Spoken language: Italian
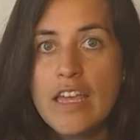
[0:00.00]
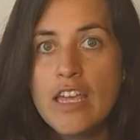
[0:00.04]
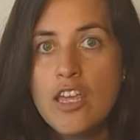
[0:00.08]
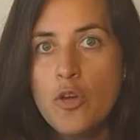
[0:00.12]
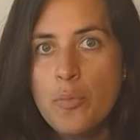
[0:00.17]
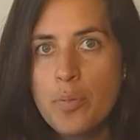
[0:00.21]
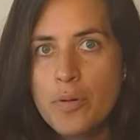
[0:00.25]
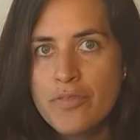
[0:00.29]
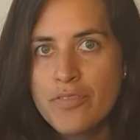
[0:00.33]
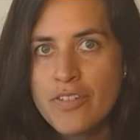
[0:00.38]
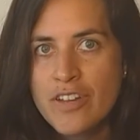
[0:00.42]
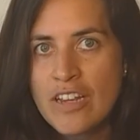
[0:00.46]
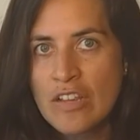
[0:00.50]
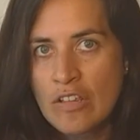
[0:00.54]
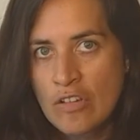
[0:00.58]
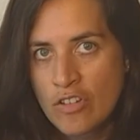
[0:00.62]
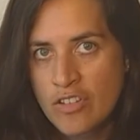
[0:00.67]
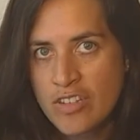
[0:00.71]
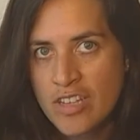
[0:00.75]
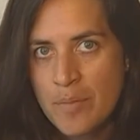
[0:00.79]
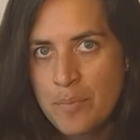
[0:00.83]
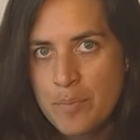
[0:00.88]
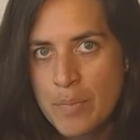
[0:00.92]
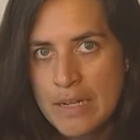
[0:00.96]
Io
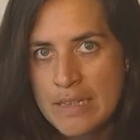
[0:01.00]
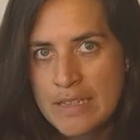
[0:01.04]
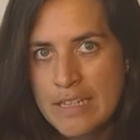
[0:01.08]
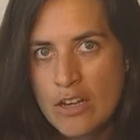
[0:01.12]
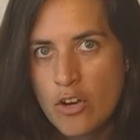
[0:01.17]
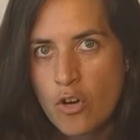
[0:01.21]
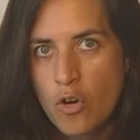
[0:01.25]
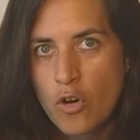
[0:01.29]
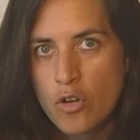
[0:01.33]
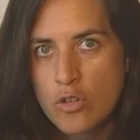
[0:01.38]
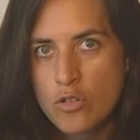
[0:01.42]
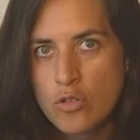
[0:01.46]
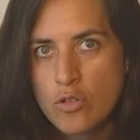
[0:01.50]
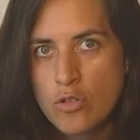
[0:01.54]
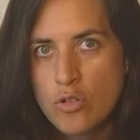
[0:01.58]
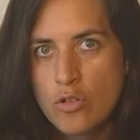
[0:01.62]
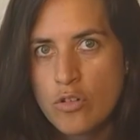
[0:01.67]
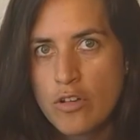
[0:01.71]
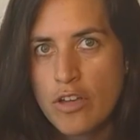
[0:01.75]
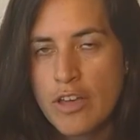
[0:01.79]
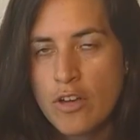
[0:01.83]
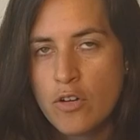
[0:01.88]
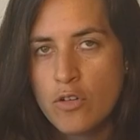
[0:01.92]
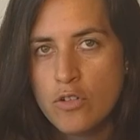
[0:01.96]
preferisco sempre il
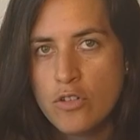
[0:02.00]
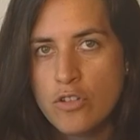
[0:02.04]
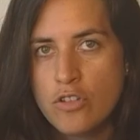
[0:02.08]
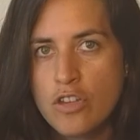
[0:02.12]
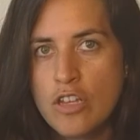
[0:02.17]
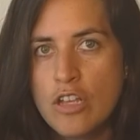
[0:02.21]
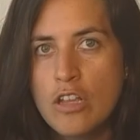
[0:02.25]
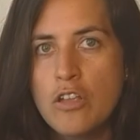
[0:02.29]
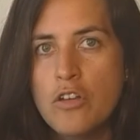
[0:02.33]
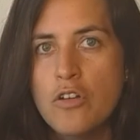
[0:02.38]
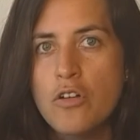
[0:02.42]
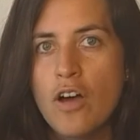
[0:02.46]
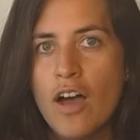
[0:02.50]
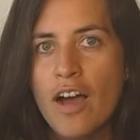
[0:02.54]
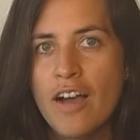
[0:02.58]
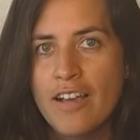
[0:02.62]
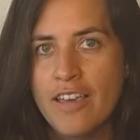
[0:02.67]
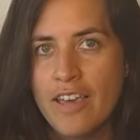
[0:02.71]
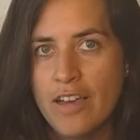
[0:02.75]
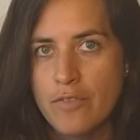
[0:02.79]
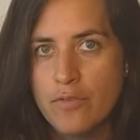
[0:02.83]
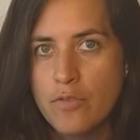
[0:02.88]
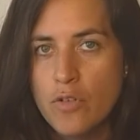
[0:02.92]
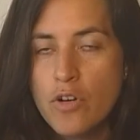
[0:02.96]
decotto e consiglio
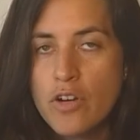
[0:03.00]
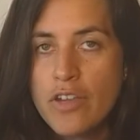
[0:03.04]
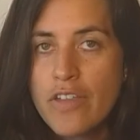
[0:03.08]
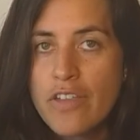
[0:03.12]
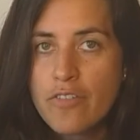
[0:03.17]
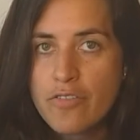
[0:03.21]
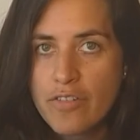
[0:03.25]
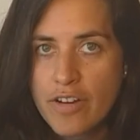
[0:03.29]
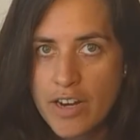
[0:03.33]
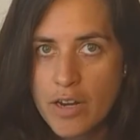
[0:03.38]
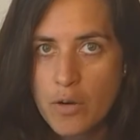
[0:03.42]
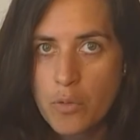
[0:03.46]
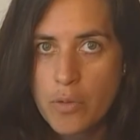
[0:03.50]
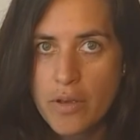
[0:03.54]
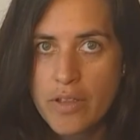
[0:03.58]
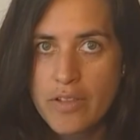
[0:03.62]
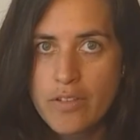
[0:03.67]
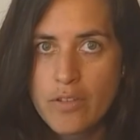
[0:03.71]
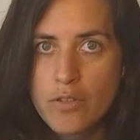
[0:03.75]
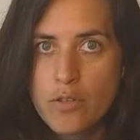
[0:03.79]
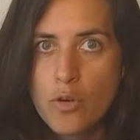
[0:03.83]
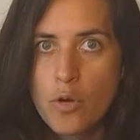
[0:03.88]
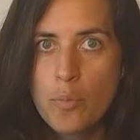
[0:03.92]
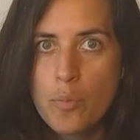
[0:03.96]
anche a voi di fare
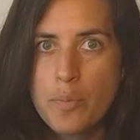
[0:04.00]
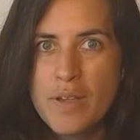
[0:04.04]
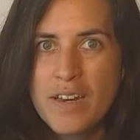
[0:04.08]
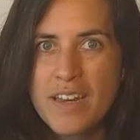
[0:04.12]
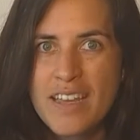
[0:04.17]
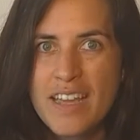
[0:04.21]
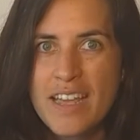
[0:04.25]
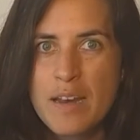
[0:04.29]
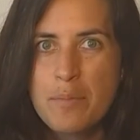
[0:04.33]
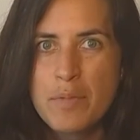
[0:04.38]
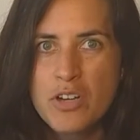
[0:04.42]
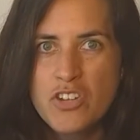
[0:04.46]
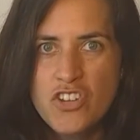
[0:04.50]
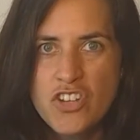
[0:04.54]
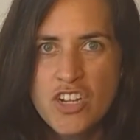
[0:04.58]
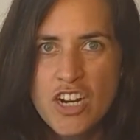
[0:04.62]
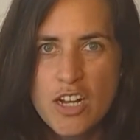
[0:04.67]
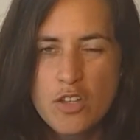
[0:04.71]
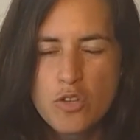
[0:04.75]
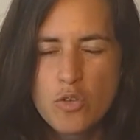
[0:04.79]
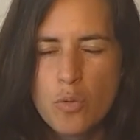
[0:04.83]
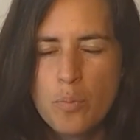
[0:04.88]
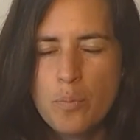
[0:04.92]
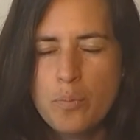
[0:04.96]
questo perché il
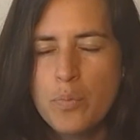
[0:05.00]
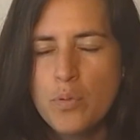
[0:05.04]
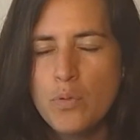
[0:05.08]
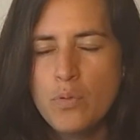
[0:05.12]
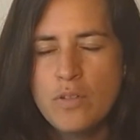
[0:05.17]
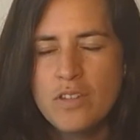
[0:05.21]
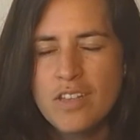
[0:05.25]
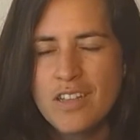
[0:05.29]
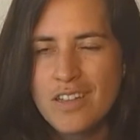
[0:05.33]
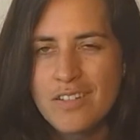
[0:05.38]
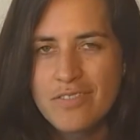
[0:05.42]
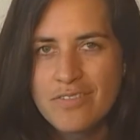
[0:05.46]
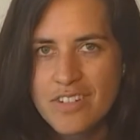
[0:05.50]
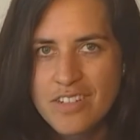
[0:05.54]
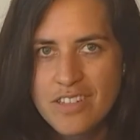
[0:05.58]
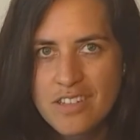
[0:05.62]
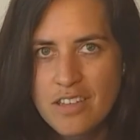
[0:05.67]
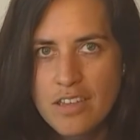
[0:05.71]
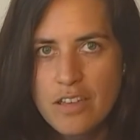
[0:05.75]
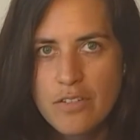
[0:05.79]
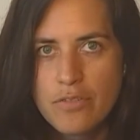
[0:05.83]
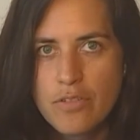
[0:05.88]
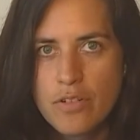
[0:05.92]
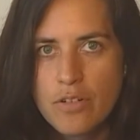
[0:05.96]
macerato puzza da far
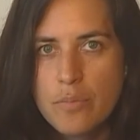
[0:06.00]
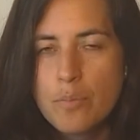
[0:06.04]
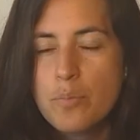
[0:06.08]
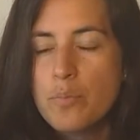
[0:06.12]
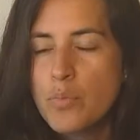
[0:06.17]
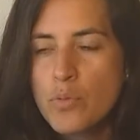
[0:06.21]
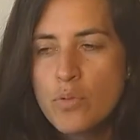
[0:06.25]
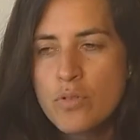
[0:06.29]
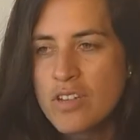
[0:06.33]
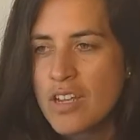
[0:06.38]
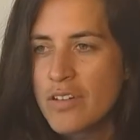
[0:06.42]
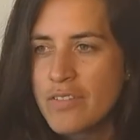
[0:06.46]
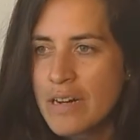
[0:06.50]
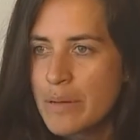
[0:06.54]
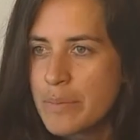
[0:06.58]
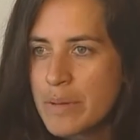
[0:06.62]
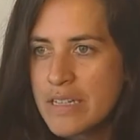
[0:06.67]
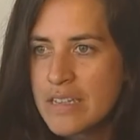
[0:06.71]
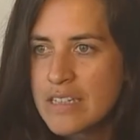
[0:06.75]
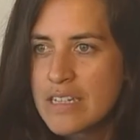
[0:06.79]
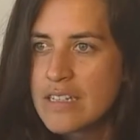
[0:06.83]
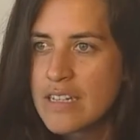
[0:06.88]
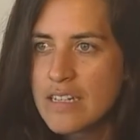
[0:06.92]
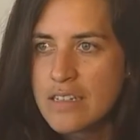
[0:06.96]
schifo, puzza
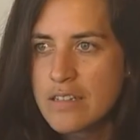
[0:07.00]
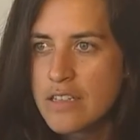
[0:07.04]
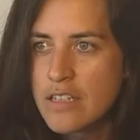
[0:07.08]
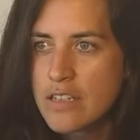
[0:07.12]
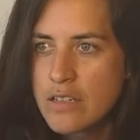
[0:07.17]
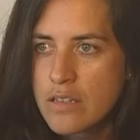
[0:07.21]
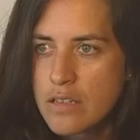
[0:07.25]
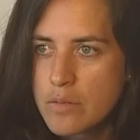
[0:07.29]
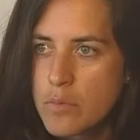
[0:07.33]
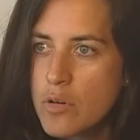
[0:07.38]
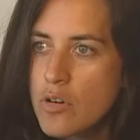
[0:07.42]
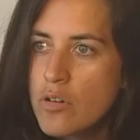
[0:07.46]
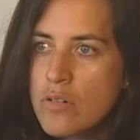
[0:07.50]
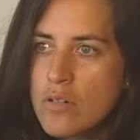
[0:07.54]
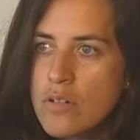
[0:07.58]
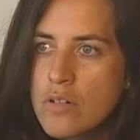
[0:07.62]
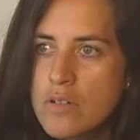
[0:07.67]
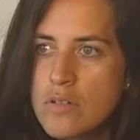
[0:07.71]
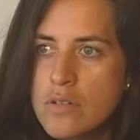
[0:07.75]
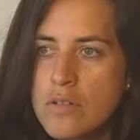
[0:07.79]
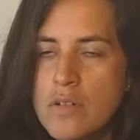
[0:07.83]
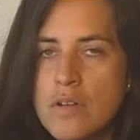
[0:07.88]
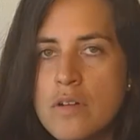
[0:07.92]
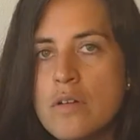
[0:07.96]
veramente tantissimo.
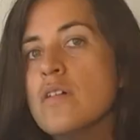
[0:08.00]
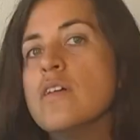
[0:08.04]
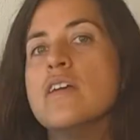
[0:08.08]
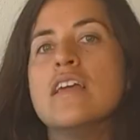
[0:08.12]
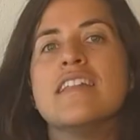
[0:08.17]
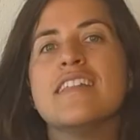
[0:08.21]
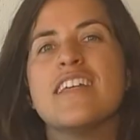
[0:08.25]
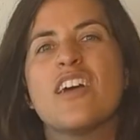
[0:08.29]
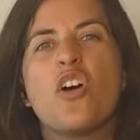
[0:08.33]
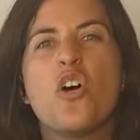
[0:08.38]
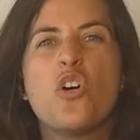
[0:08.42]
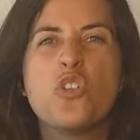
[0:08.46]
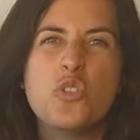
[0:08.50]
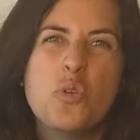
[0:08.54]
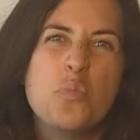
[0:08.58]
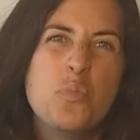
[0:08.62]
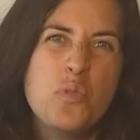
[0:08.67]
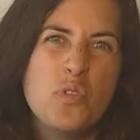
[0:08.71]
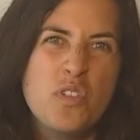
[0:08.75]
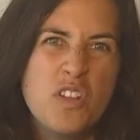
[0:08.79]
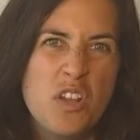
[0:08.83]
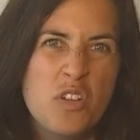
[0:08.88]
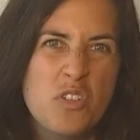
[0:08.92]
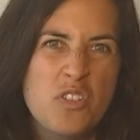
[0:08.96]
Il
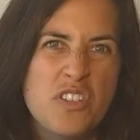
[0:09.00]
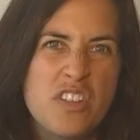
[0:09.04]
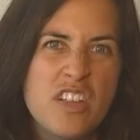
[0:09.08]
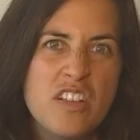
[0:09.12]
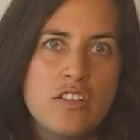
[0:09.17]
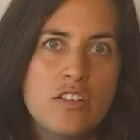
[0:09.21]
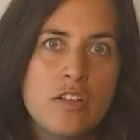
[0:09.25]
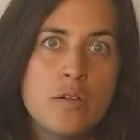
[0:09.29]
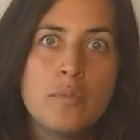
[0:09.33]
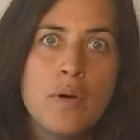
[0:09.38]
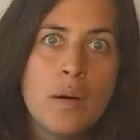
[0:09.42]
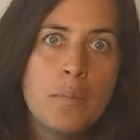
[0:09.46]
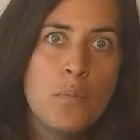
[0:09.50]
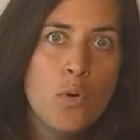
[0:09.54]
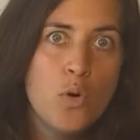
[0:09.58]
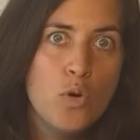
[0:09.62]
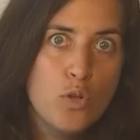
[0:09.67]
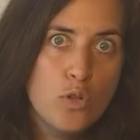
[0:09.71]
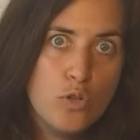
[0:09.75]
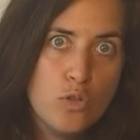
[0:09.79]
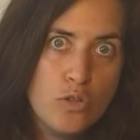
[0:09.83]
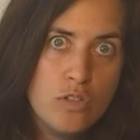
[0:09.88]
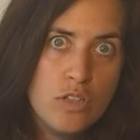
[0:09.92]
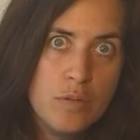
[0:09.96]
decotto puzza lo stesso, ma
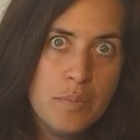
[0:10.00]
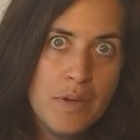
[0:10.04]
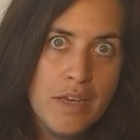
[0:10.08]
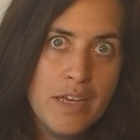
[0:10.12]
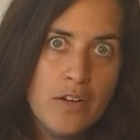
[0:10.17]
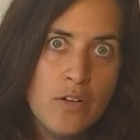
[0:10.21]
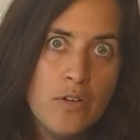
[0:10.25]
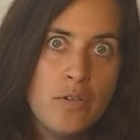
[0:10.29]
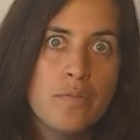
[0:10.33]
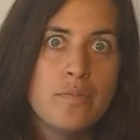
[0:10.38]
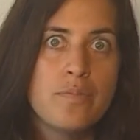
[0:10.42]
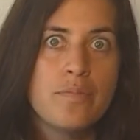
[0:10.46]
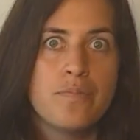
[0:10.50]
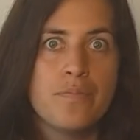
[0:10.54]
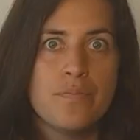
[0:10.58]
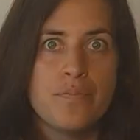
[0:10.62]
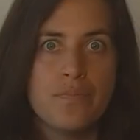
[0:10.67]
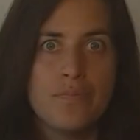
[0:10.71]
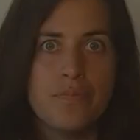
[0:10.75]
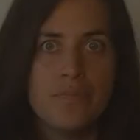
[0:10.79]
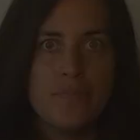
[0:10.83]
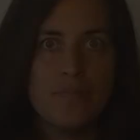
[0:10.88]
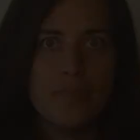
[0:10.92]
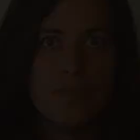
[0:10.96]
molto di meno.
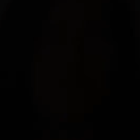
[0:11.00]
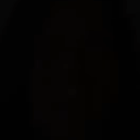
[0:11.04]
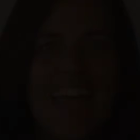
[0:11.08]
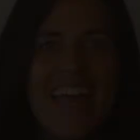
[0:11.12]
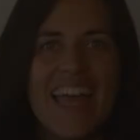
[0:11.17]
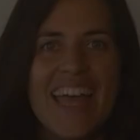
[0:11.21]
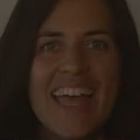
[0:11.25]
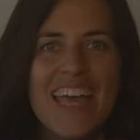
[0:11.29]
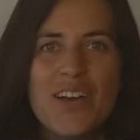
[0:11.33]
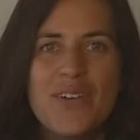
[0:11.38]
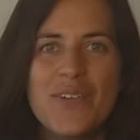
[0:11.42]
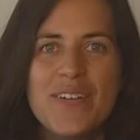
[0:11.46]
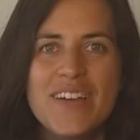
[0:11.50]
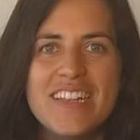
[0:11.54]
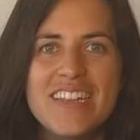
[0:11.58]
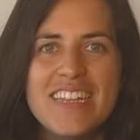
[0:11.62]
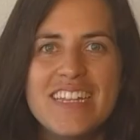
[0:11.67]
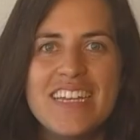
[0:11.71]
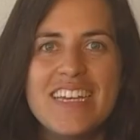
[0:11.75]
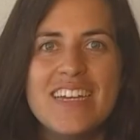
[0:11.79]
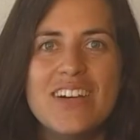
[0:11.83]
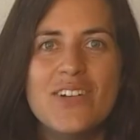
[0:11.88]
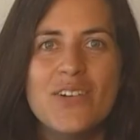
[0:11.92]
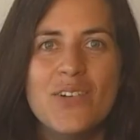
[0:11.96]
E
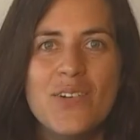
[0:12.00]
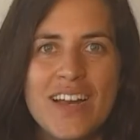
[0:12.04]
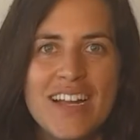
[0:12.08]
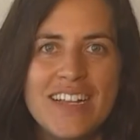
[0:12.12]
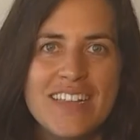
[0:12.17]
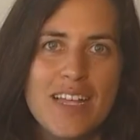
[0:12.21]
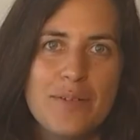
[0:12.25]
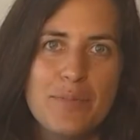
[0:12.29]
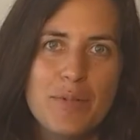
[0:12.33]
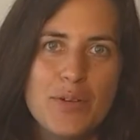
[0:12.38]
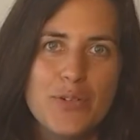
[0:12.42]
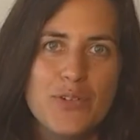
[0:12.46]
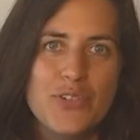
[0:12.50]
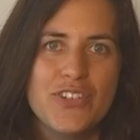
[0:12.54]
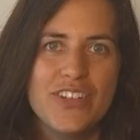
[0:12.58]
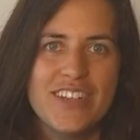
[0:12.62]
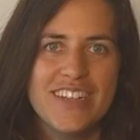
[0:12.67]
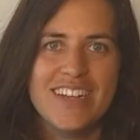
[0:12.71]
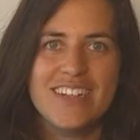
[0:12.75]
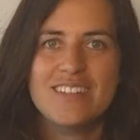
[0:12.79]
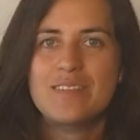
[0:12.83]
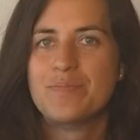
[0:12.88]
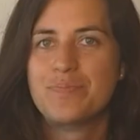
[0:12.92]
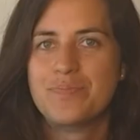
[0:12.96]
quindi ora andiamo in
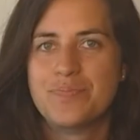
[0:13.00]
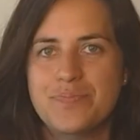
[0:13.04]
cucina.